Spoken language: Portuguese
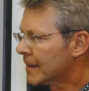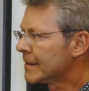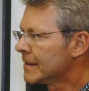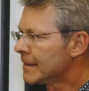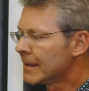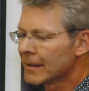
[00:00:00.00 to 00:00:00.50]

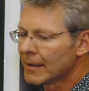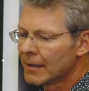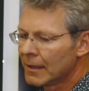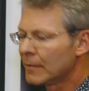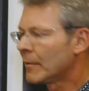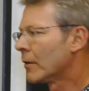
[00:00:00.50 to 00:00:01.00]
ainda
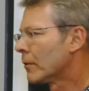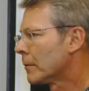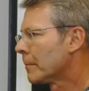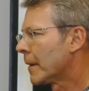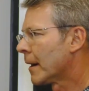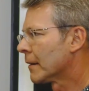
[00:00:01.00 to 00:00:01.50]
em maior
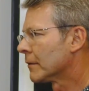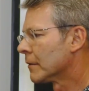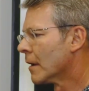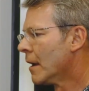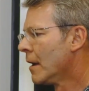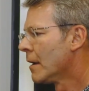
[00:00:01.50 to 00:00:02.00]
parte,
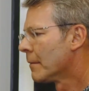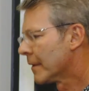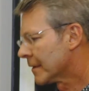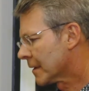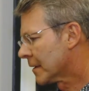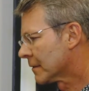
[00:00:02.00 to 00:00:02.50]

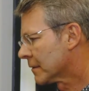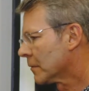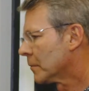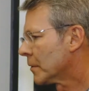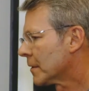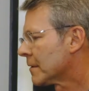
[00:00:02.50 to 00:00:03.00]
mas a
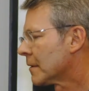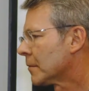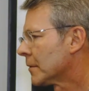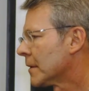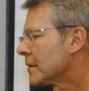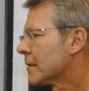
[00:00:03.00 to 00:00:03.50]
questão, por
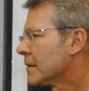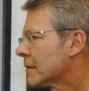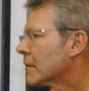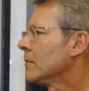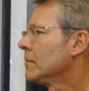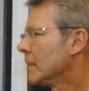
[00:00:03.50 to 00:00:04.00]
exemplo, da
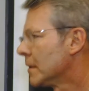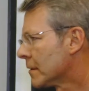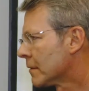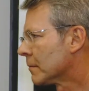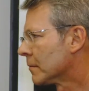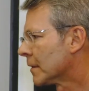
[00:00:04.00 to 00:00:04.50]
gestão
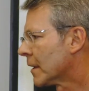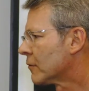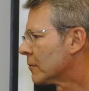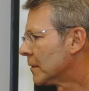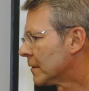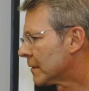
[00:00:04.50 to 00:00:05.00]
mesmo, da
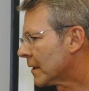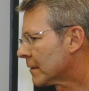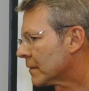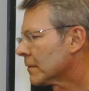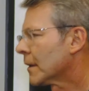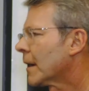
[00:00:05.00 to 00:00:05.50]

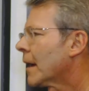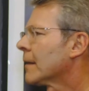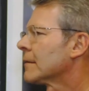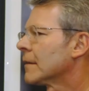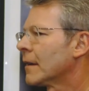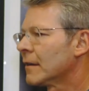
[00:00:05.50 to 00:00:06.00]
administração da
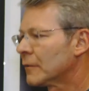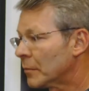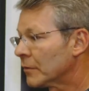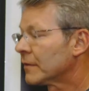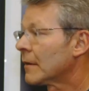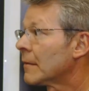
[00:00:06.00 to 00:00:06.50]
casa, da
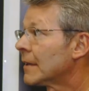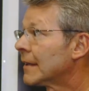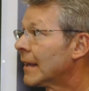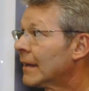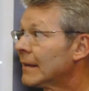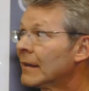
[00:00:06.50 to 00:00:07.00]

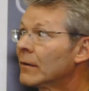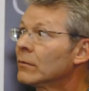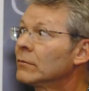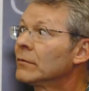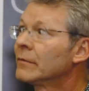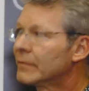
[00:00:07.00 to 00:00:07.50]
responsabilidade da
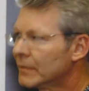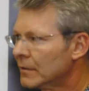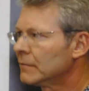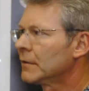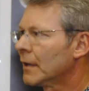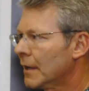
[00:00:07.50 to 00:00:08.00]

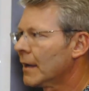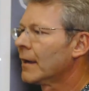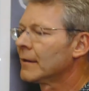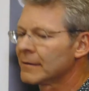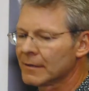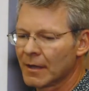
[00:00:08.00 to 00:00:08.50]
condução da
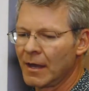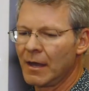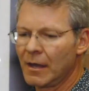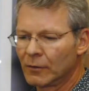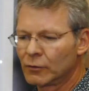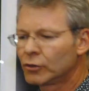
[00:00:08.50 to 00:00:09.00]
casa,
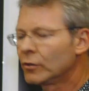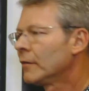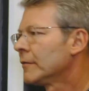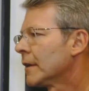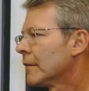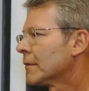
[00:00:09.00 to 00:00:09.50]
o
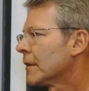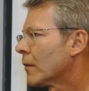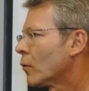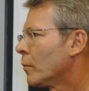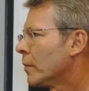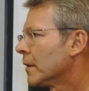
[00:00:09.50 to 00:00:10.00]
jovem deve estar
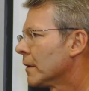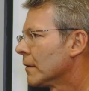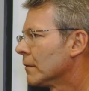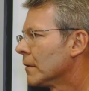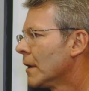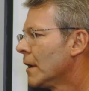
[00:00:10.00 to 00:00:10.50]

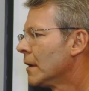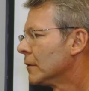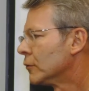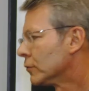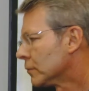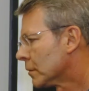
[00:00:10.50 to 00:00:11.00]
acompanhando,
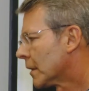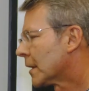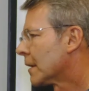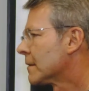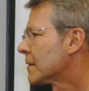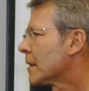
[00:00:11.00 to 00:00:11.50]
junto
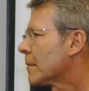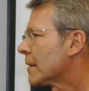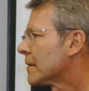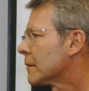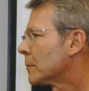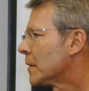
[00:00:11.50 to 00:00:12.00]
daqueles que têm
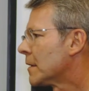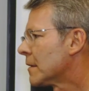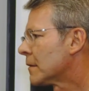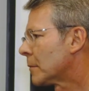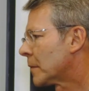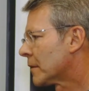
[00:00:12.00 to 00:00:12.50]
mais
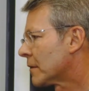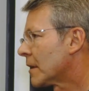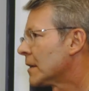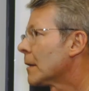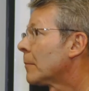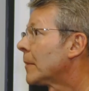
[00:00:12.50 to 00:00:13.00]
experiência, para já
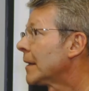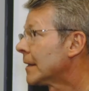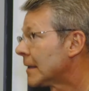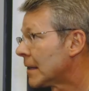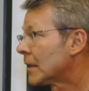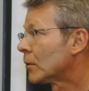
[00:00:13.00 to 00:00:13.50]
ir
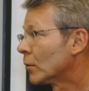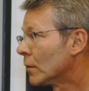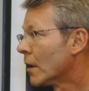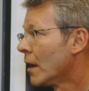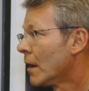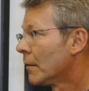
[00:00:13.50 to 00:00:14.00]

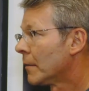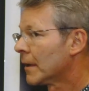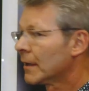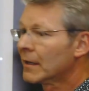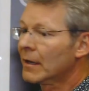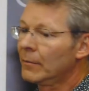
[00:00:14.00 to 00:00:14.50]
aprendendo,
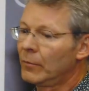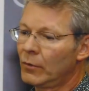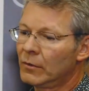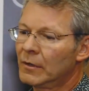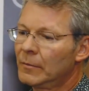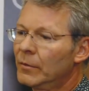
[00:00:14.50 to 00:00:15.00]
para daqui a
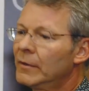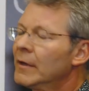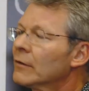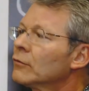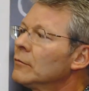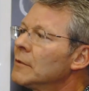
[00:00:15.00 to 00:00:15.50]
pouco ele poder
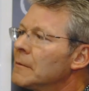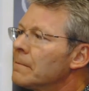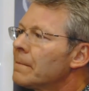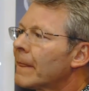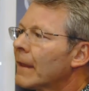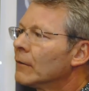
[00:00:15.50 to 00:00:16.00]
assumir.
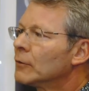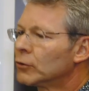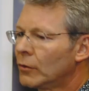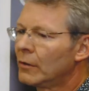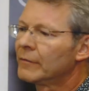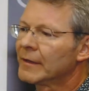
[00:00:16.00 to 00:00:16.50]
O
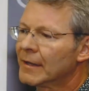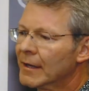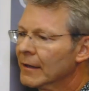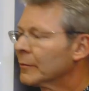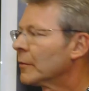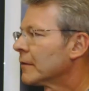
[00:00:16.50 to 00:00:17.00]
jovem tem
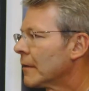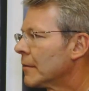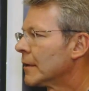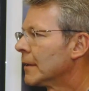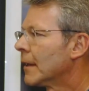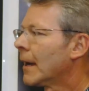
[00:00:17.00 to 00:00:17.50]

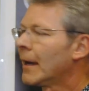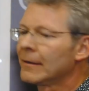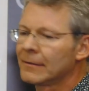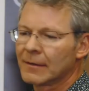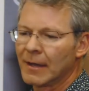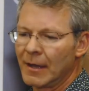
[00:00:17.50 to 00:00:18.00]

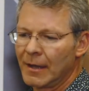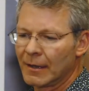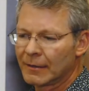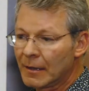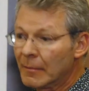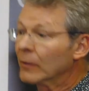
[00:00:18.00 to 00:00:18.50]
responsabilidade
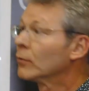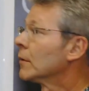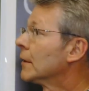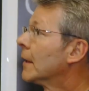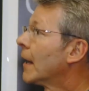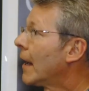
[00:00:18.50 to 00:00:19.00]
e tem
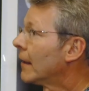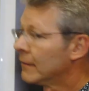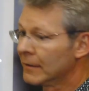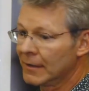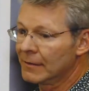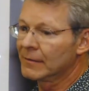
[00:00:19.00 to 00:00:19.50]

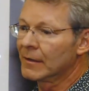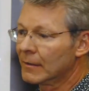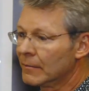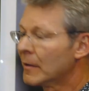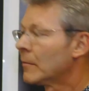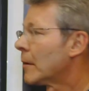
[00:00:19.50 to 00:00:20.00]
maturidade desde que
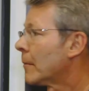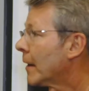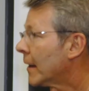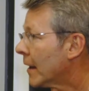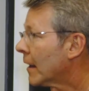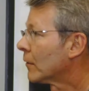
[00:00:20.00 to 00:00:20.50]
ele bem
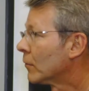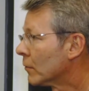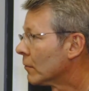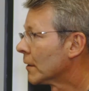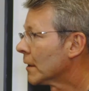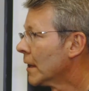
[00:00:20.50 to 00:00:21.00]
preparado,
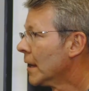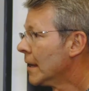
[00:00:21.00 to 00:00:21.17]
não é?